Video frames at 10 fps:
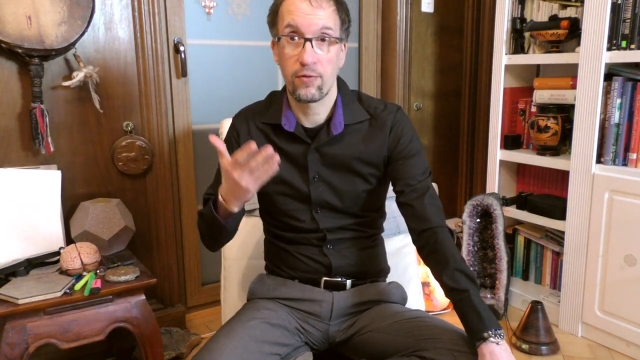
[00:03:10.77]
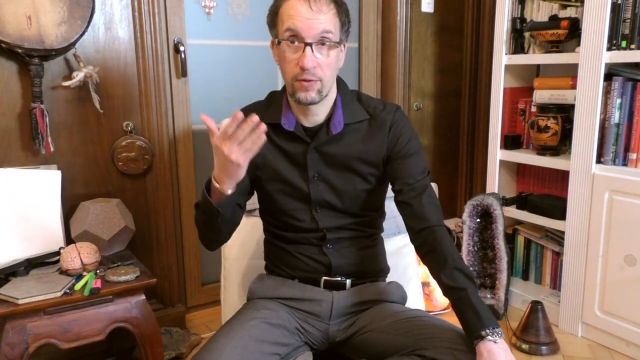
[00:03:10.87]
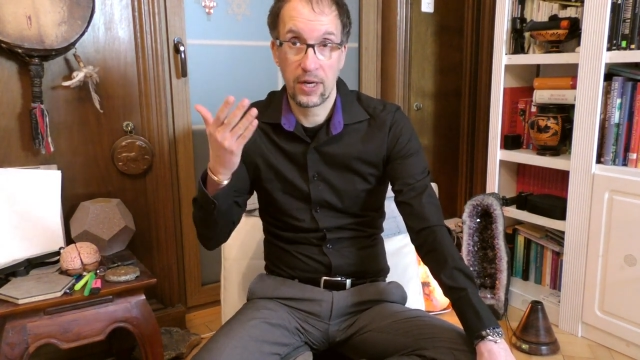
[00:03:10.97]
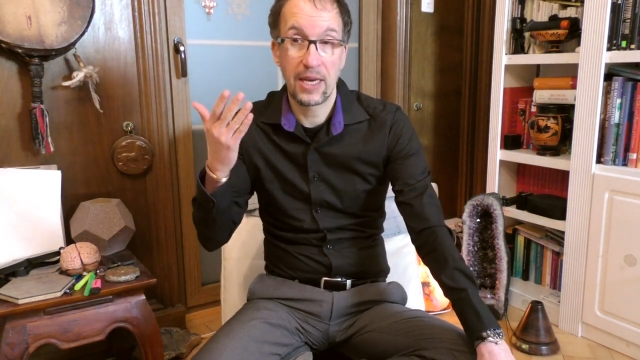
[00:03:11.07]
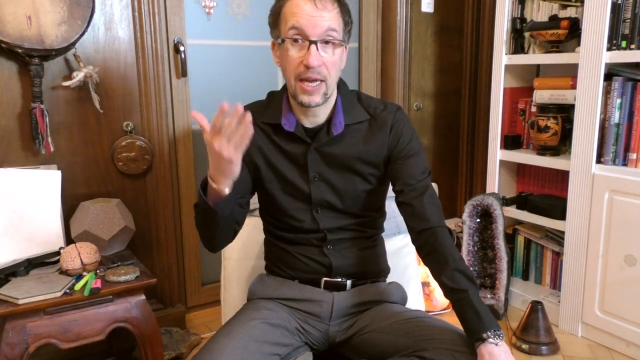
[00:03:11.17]

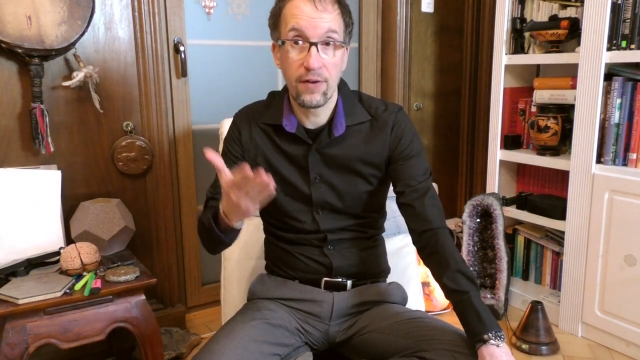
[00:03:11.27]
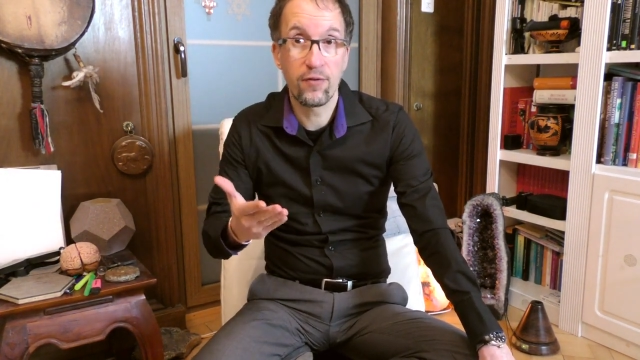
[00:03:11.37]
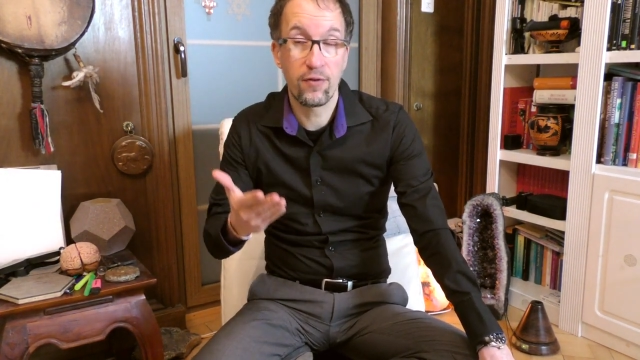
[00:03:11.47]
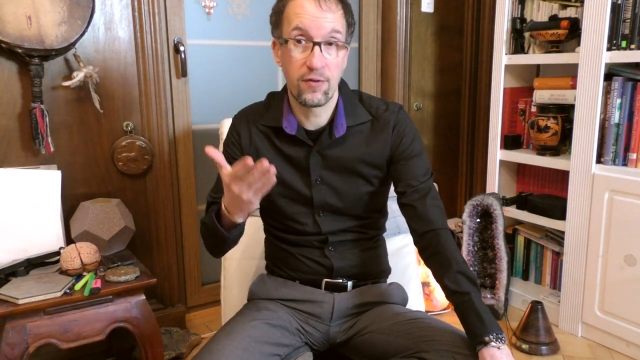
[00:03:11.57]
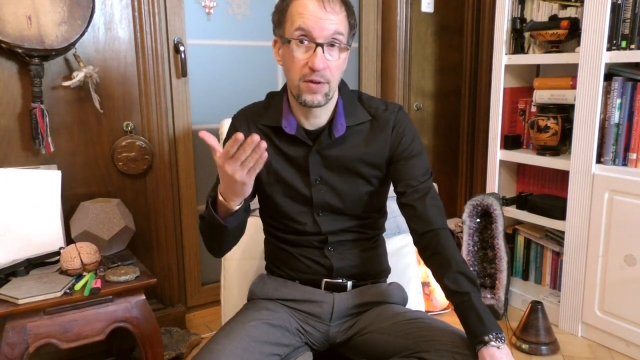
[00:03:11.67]
Und dein
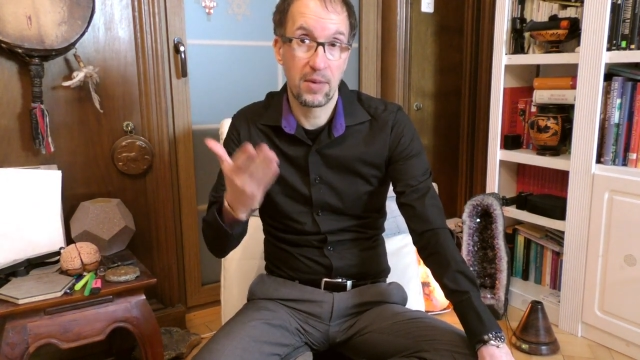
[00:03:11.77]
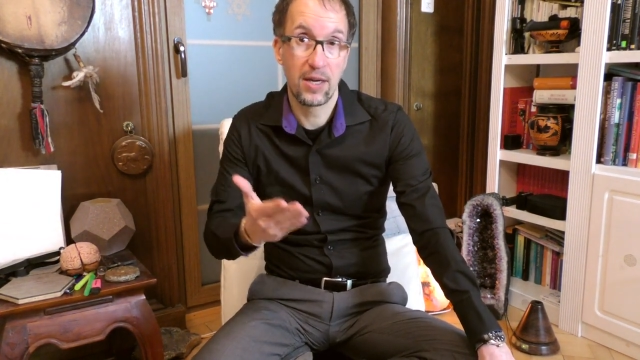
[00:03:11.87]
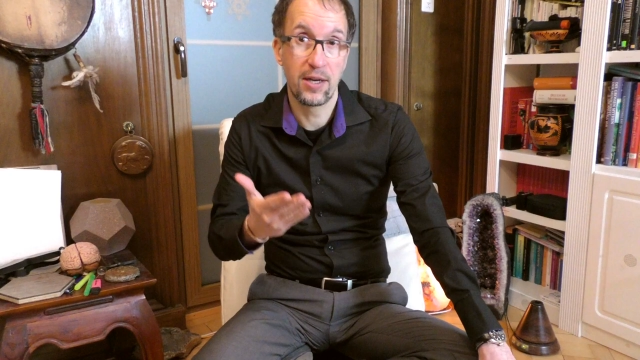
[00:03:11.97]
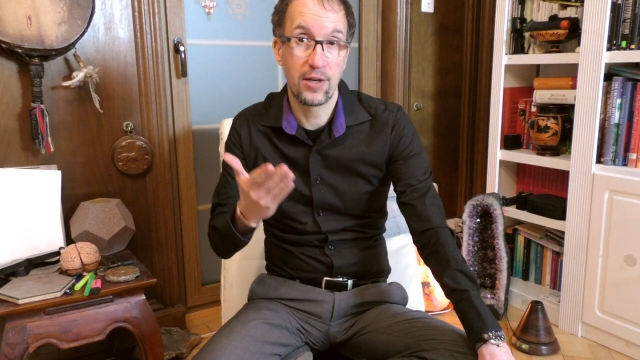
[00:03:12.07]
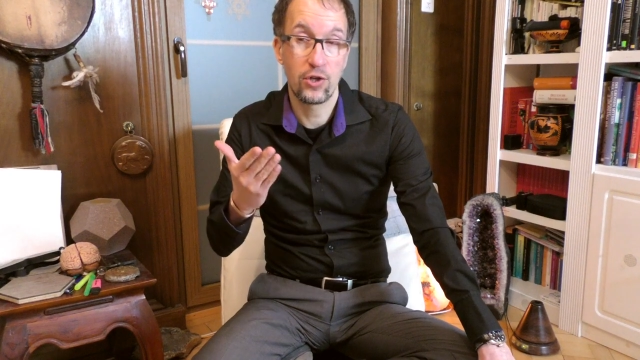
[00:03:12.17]
Nervensystem
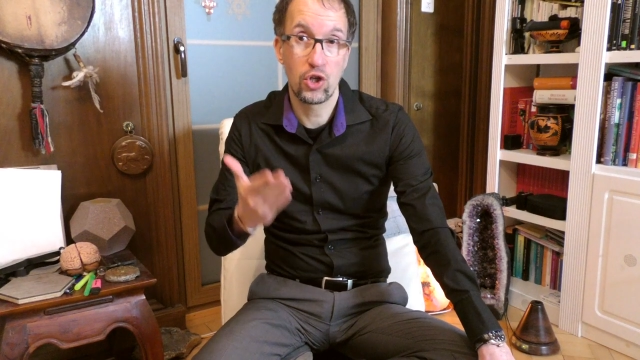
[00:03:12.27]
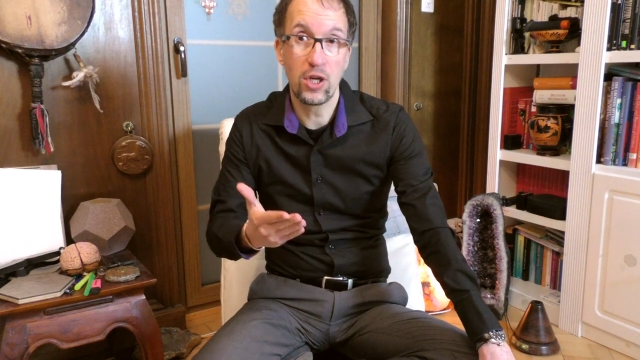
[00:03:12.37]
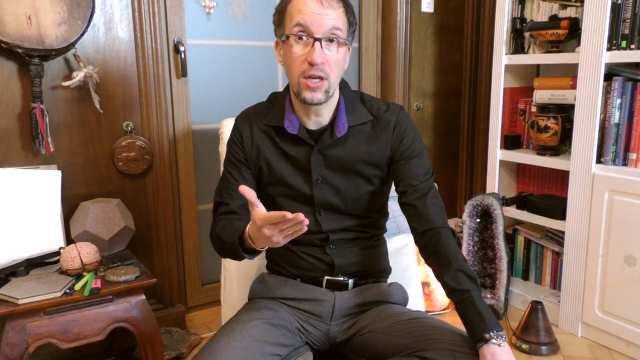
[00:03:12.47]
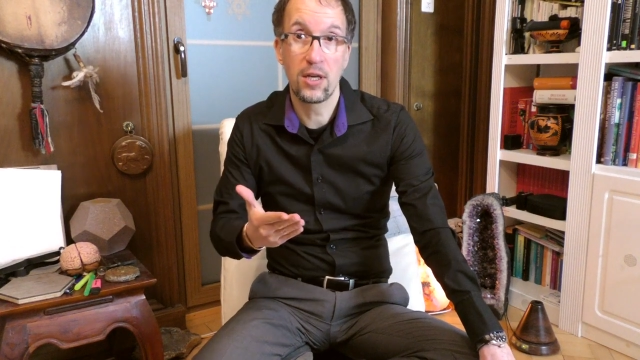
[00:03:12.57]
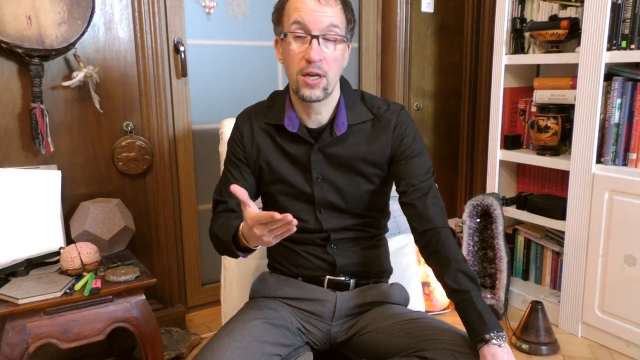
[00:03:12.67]
hat
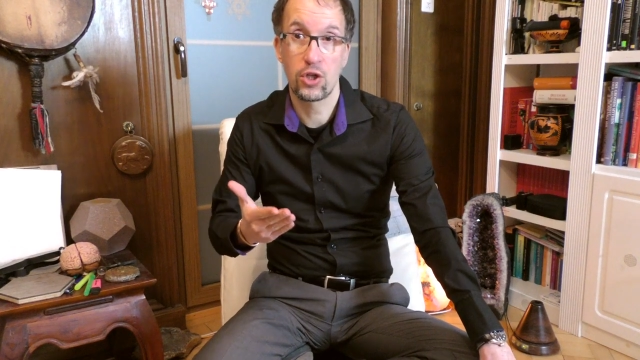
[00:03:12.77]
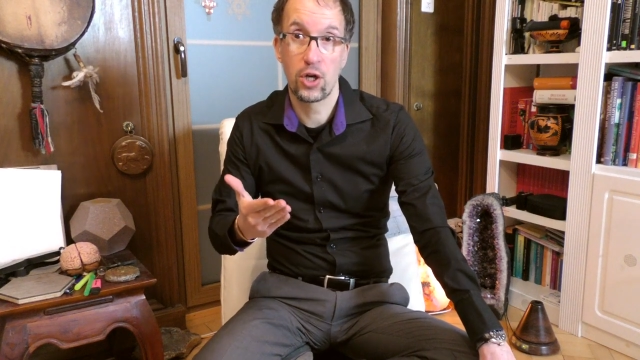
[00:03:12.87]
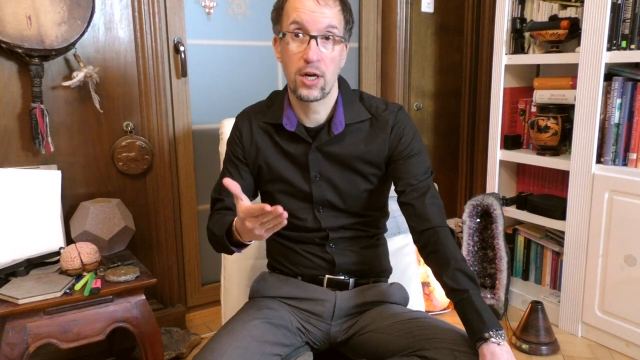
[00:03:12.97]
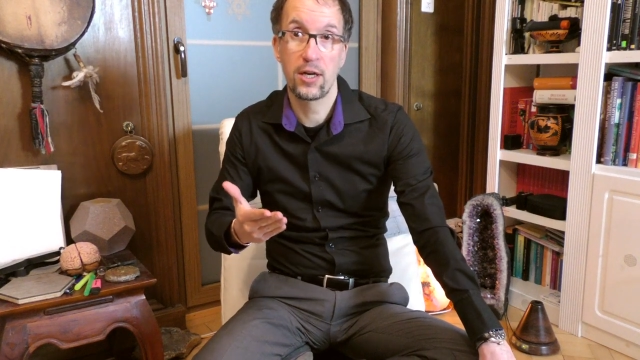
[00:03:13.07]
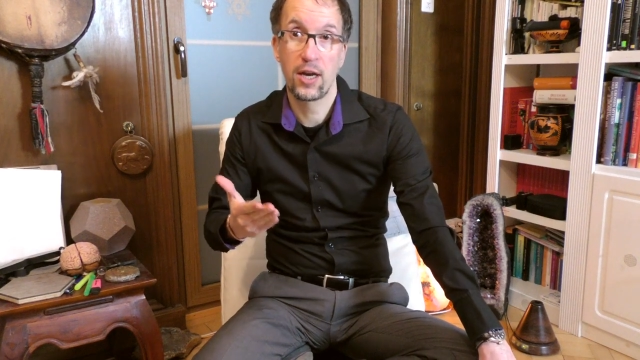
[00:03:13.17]
entschieden
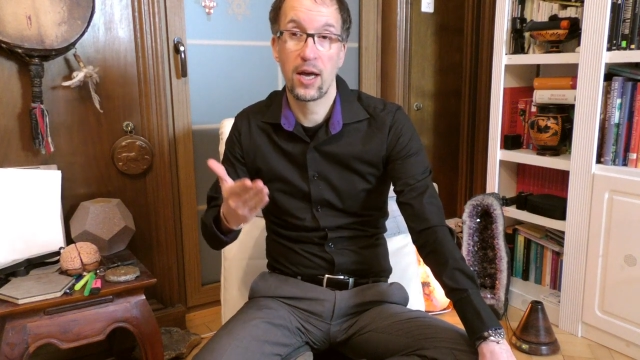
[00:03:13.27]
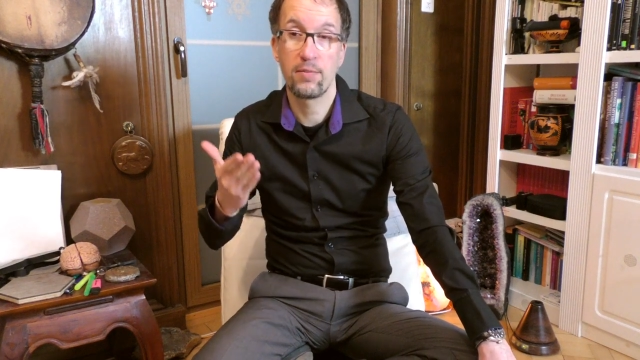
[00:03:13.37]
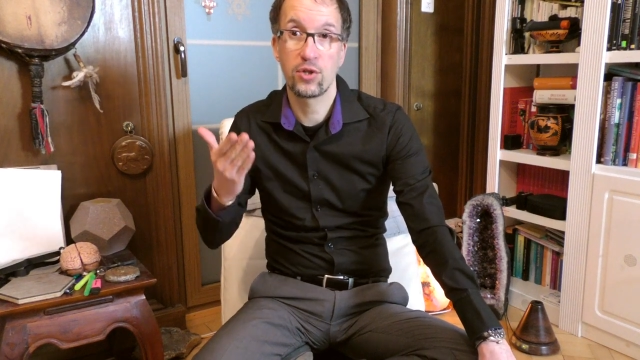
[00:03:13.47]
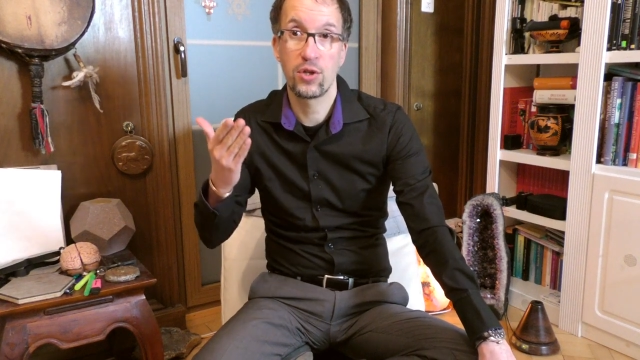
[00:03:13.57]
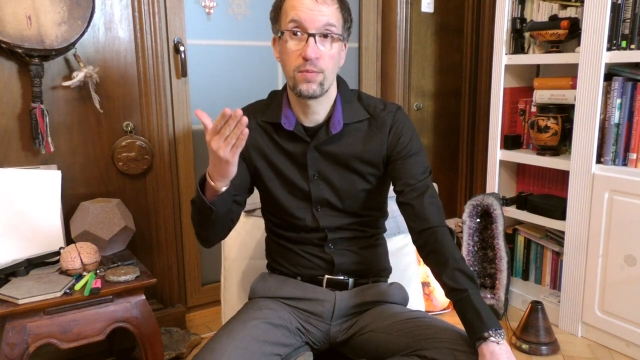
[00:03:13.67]
anscheinend an
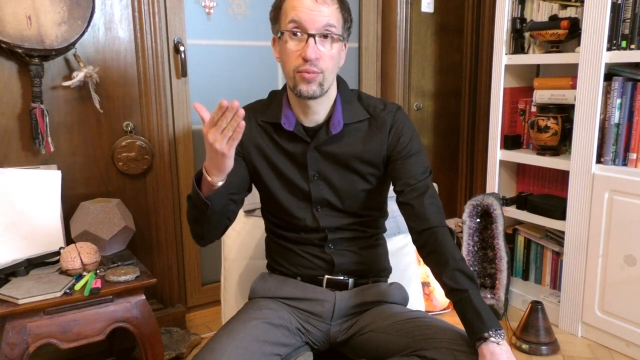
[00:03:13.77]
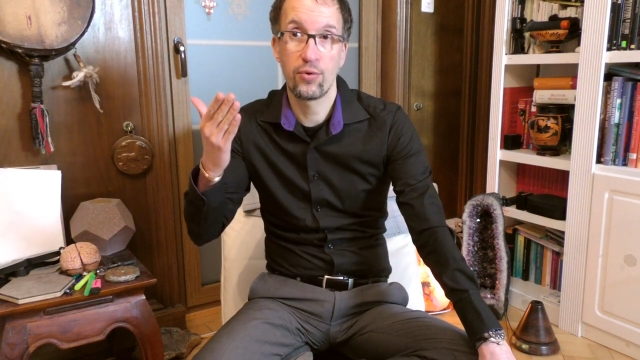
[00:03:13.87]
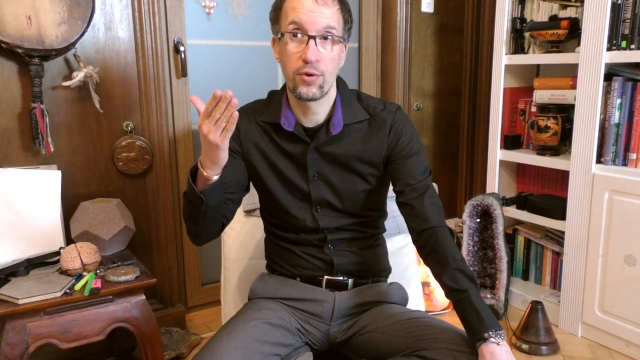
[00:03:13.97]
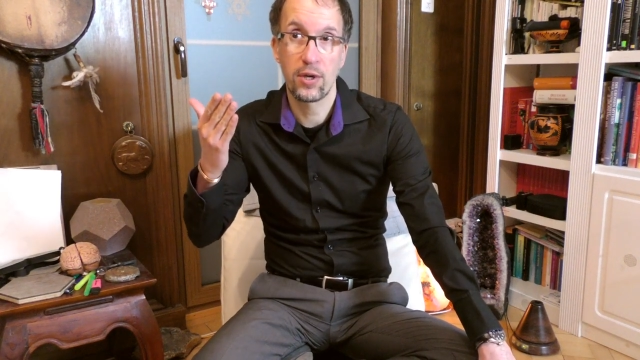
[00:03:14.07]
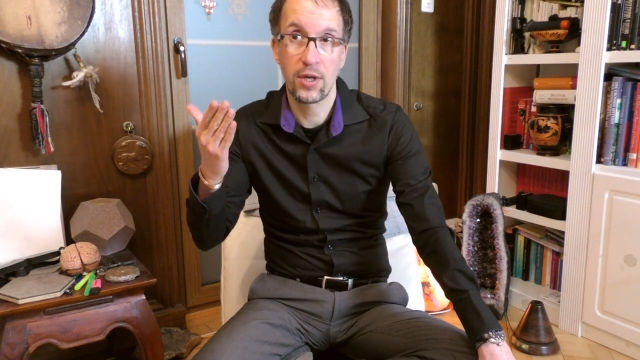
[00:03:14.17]
einem bestimmten
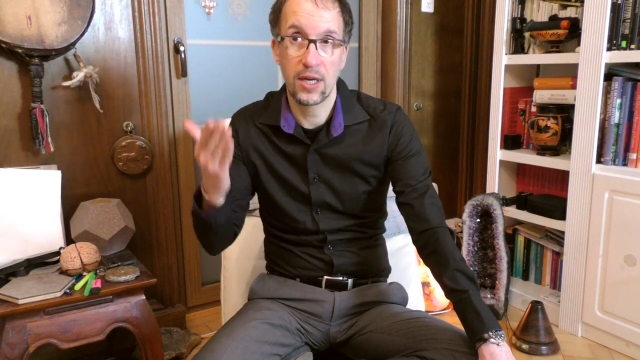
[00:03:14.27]
Punkt,